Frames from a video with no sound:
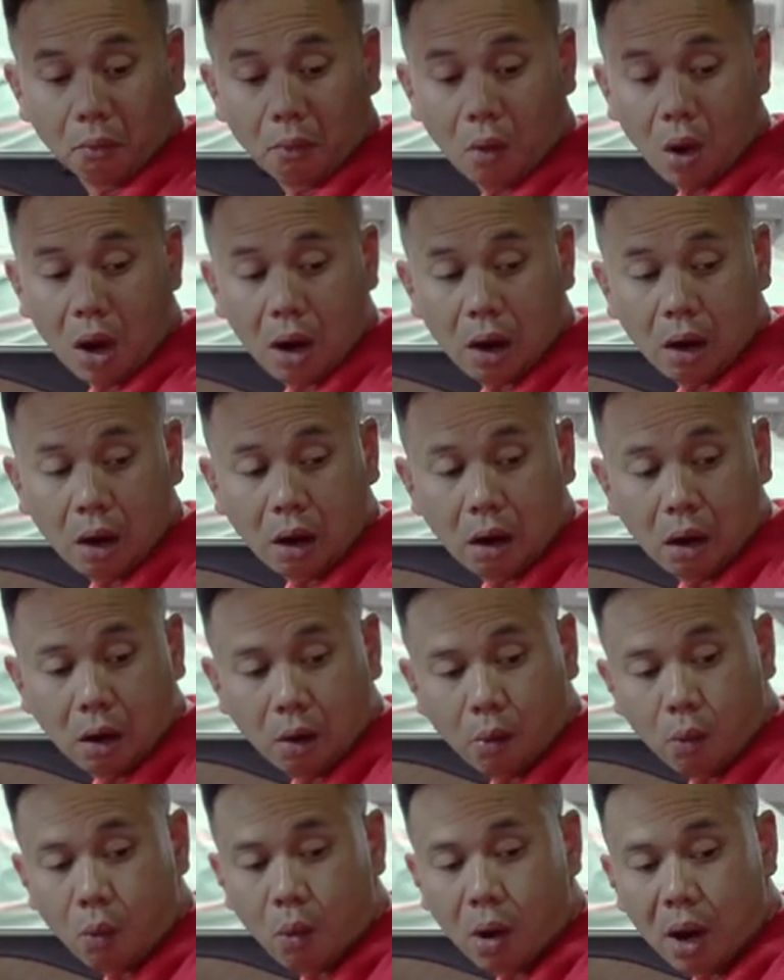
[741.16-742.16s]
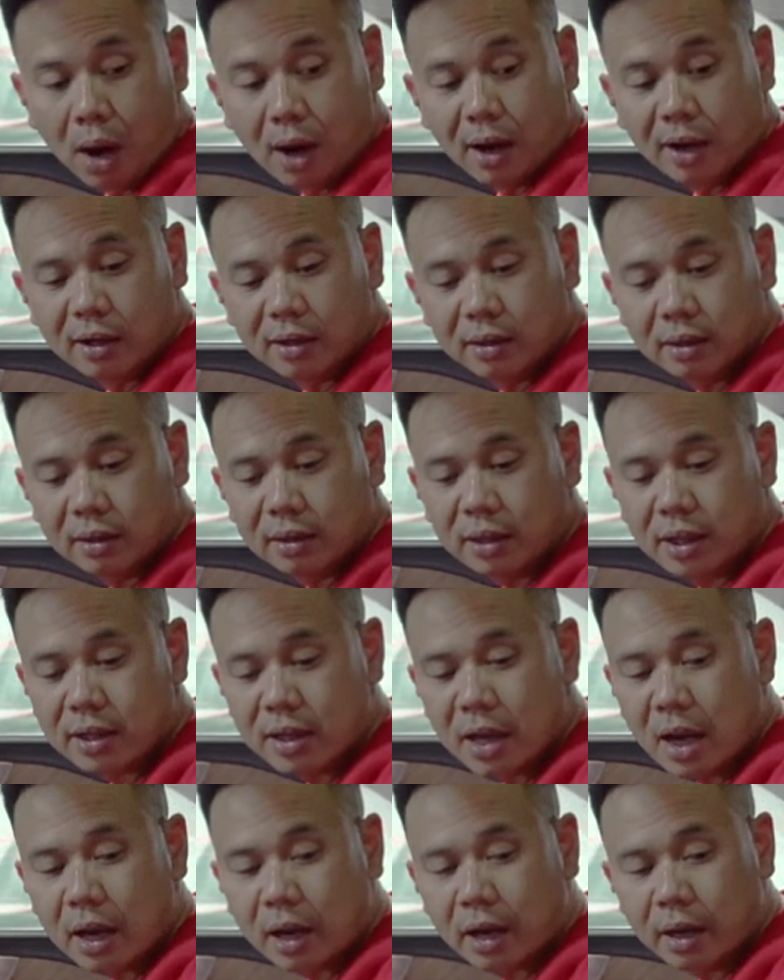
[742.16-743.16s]
wow wow nhẹ
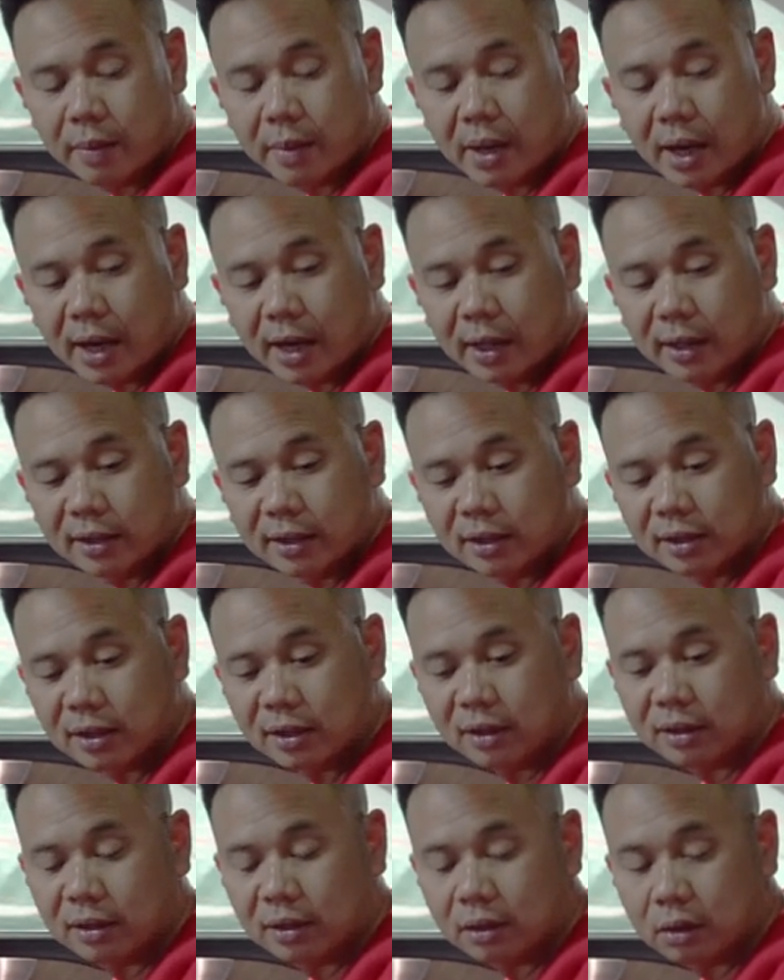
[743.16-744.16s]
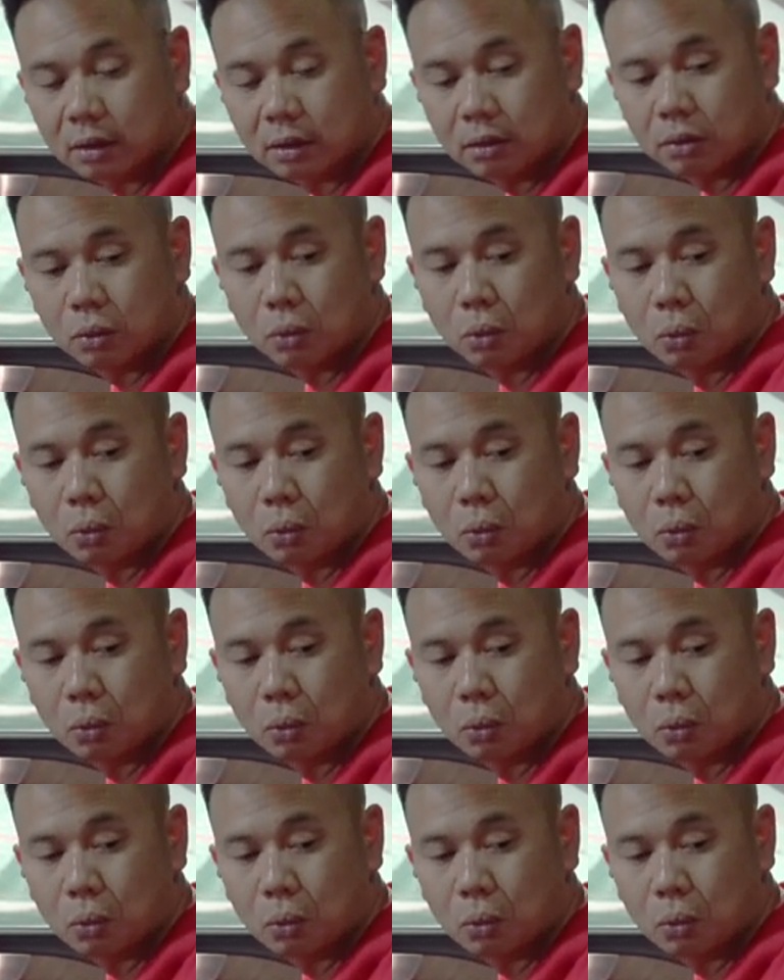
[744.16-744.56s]
nhàng êm ai, từ từ từ từ